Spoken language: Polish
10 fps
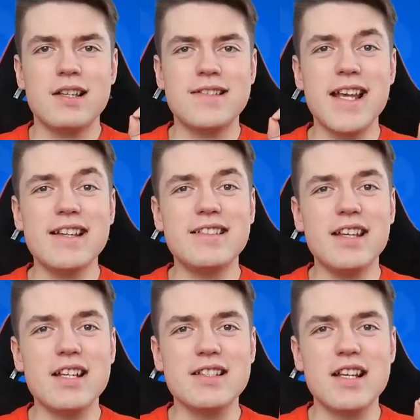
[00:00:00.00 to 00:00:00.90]
Sandy
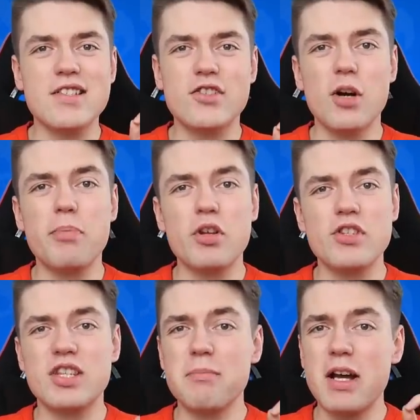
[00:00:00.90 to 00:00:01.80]
jest na
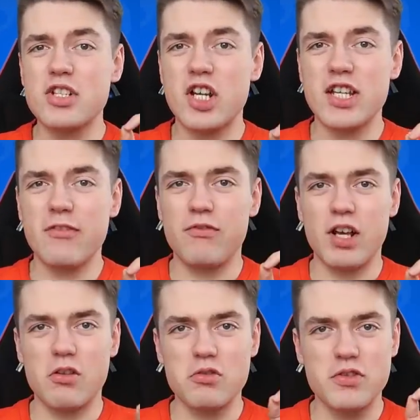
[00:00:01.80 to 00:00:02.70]
100% marzeniem
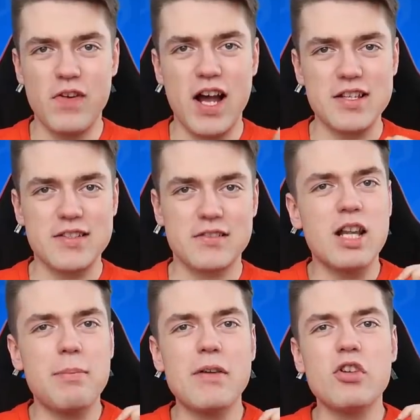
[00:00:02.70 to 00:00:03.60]
wielu z Was.
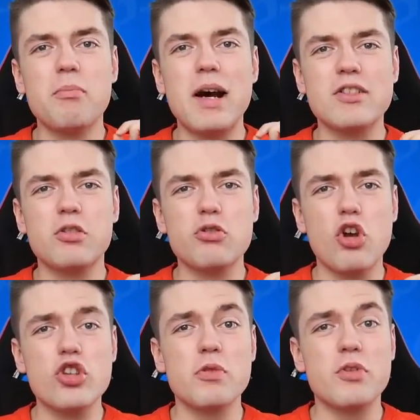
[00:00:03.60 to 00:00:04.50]
Na pewno bardzo
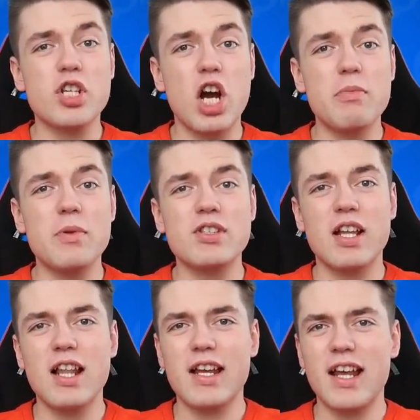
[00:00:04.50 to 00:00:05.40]
dużo osób chciałoby mieć
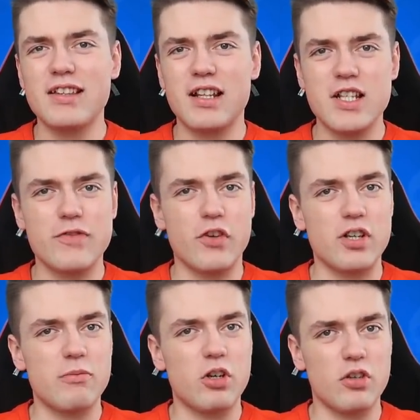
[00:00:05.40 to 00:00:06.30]
tę legendę na
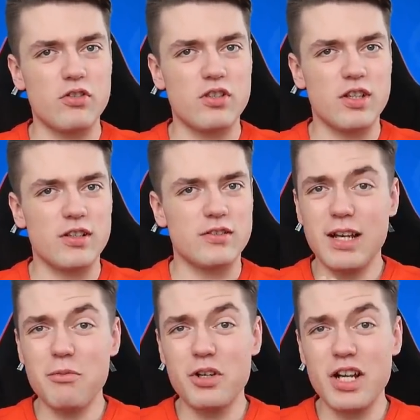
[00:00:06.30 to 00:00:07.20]
swoim koncie. Temu